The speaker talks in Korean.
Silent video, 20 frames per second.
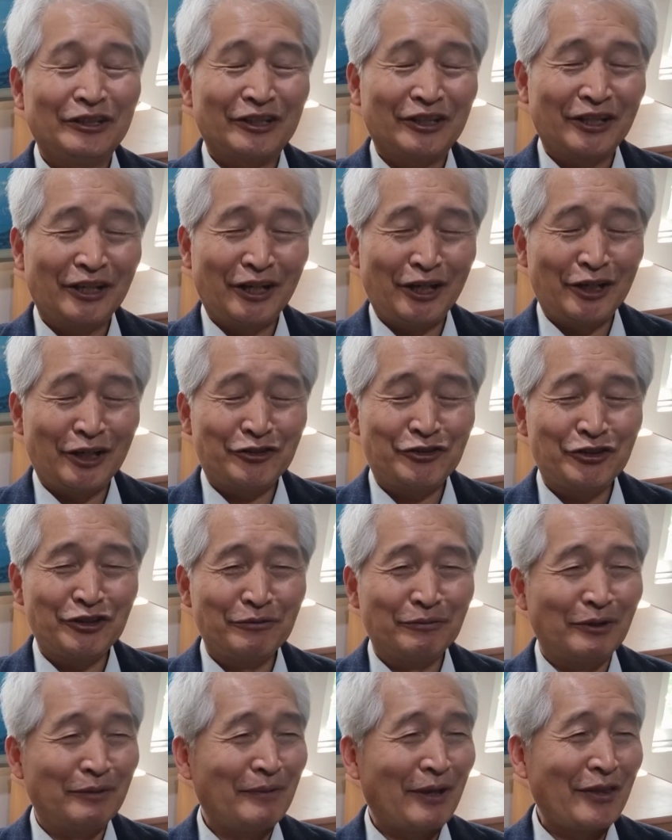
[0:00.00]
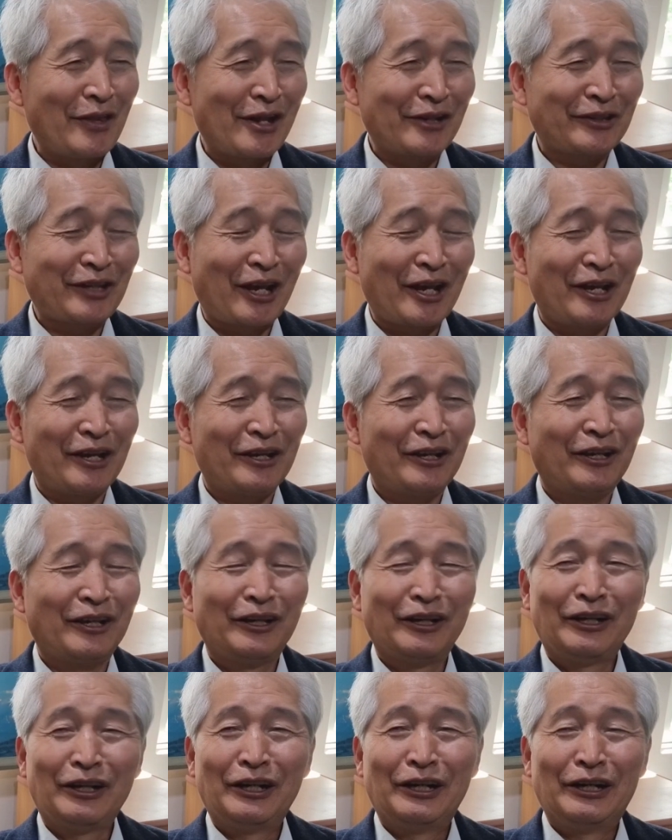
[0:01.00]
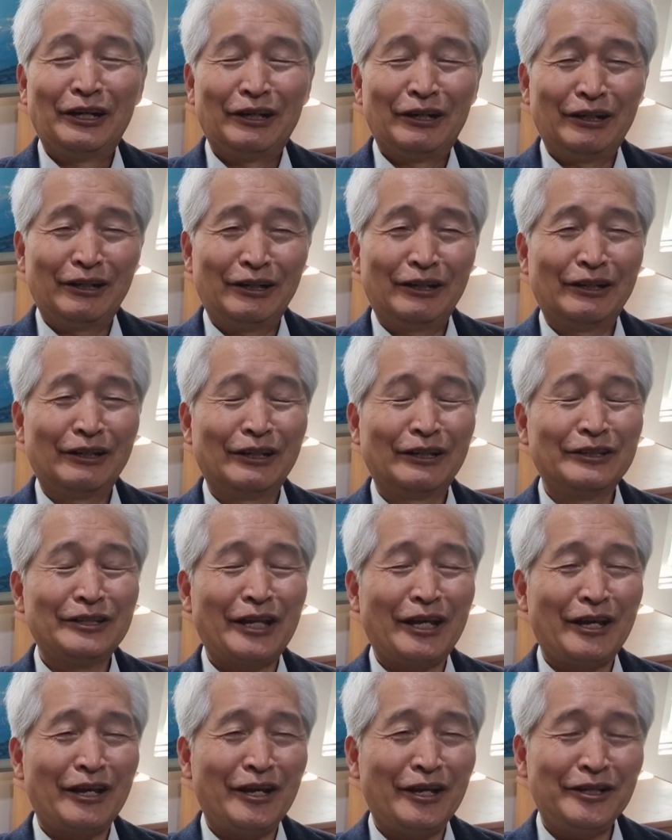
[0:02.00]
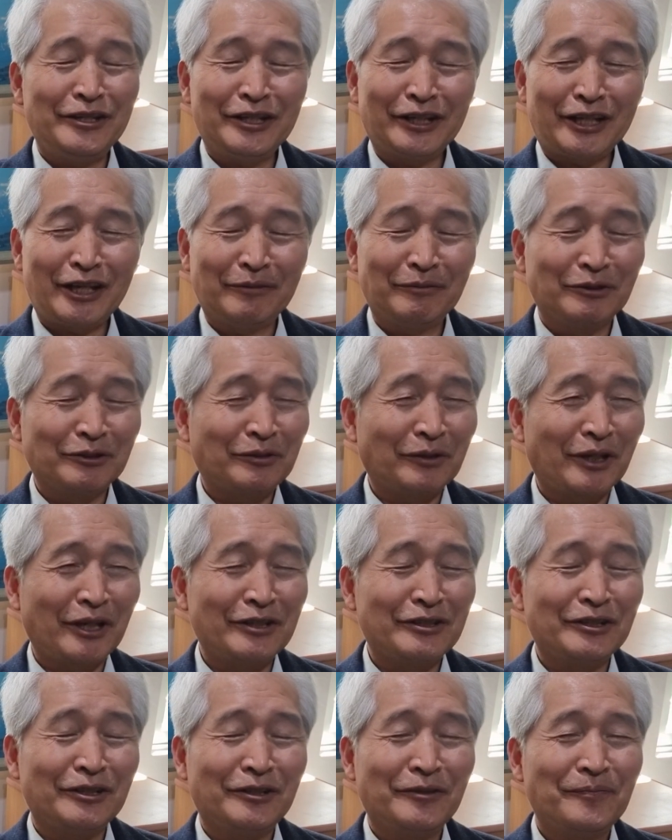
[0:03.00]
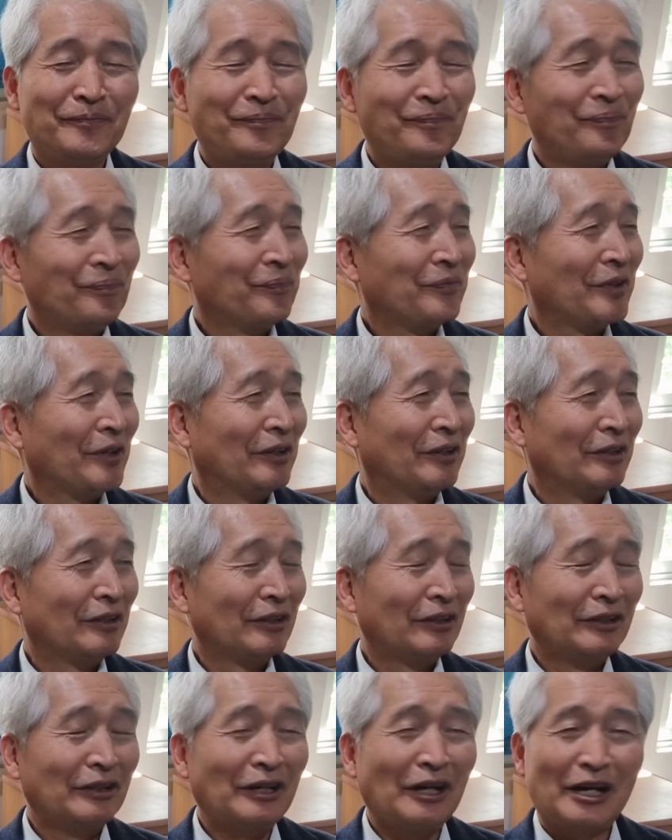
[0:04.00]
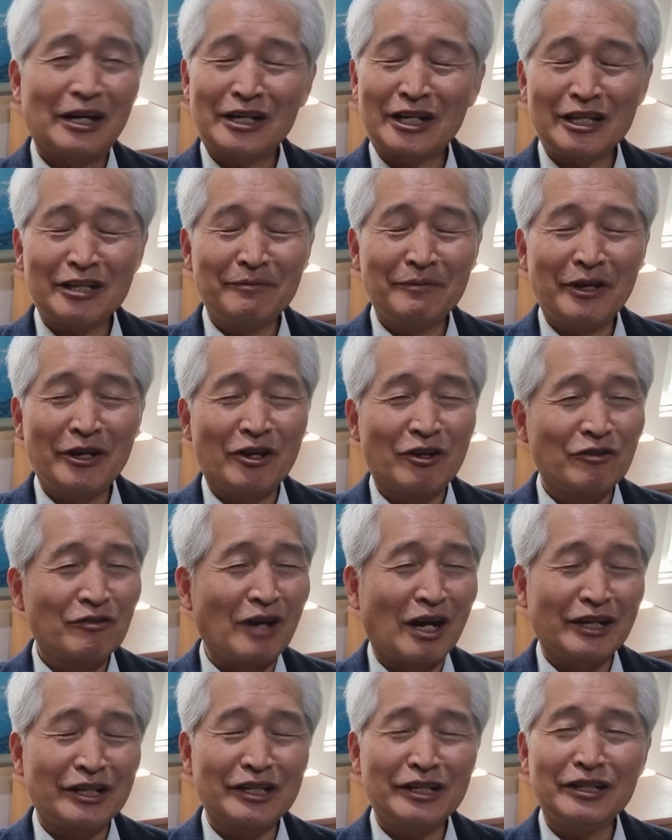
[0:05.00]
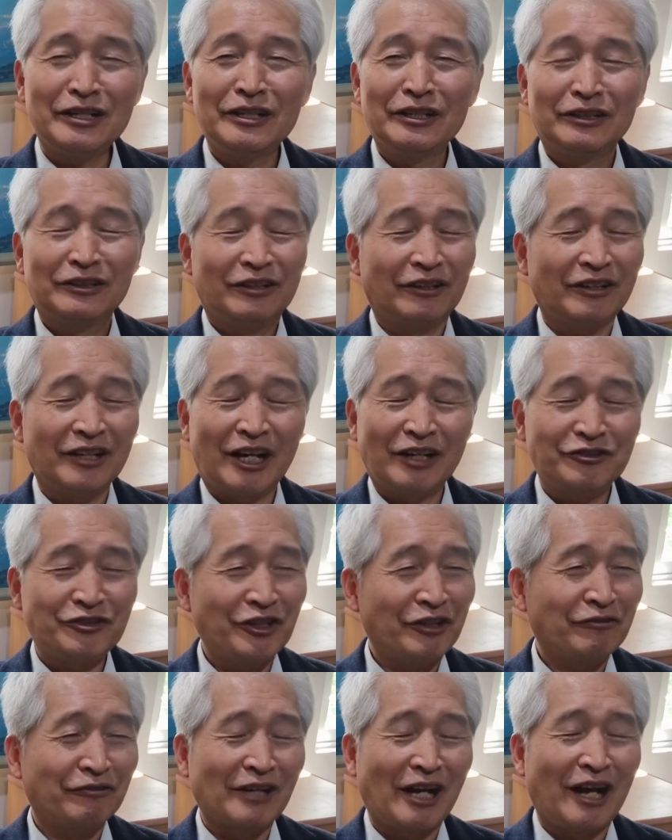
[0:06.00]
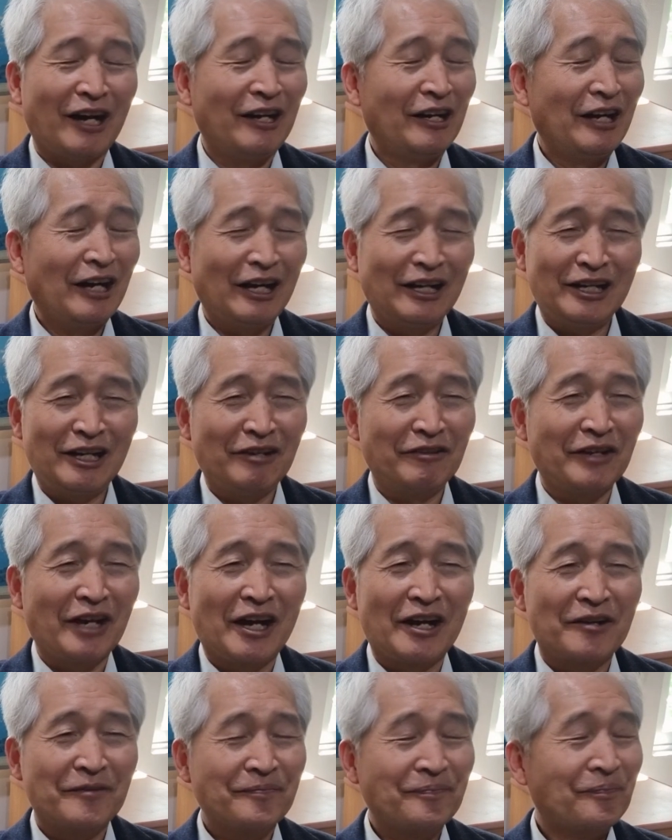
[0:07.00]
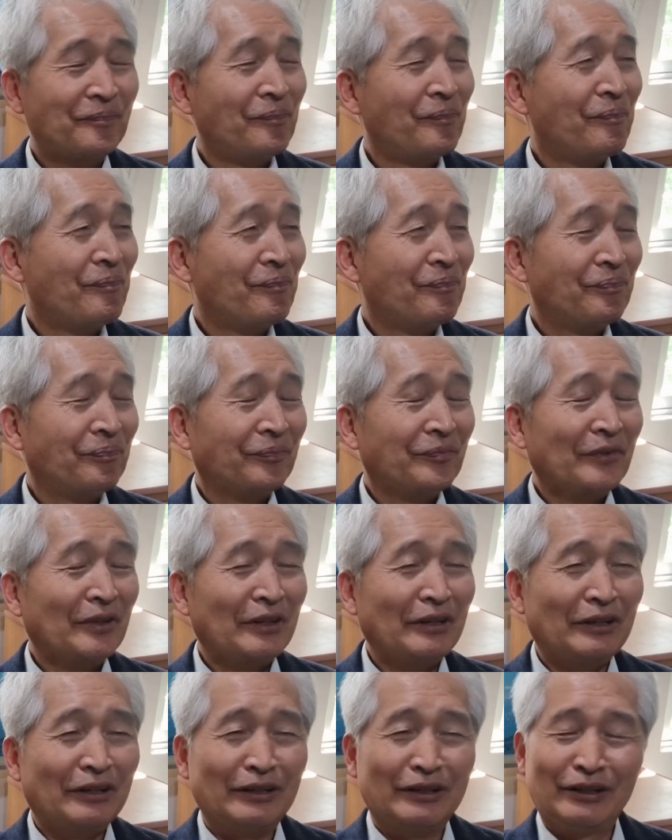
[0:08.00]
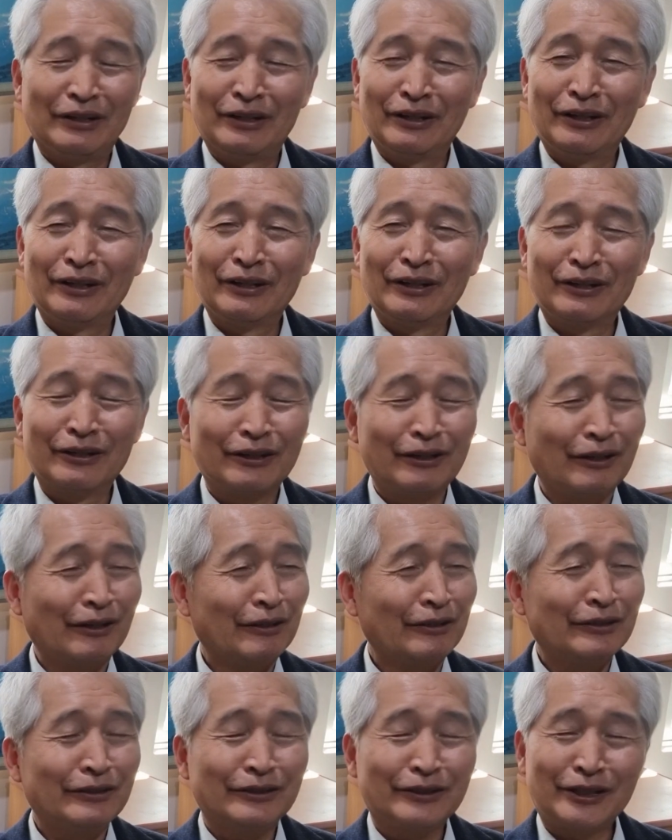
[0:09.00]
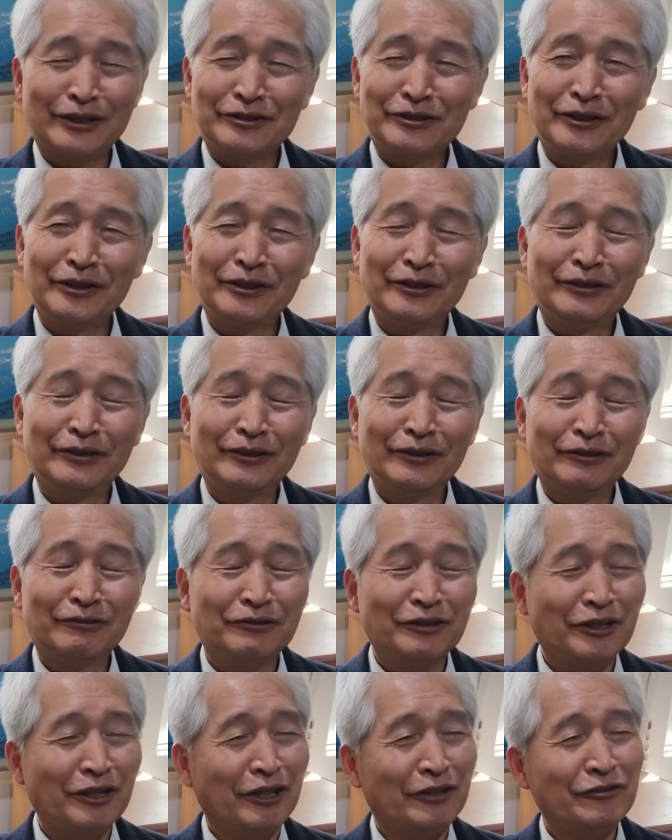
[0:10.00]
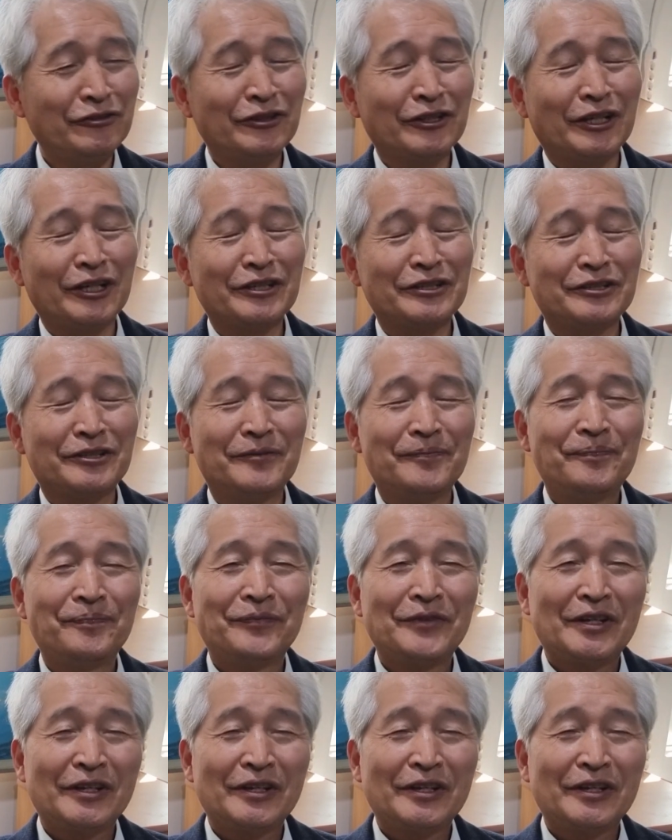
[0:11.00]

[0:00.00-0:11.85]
예수님을 만날 때 아 내 핸디캡을 통해서 예, 하나님의 영광이 드러날 수 있구나. 할렐루야. 아, 그래서요. 우리 예수님께서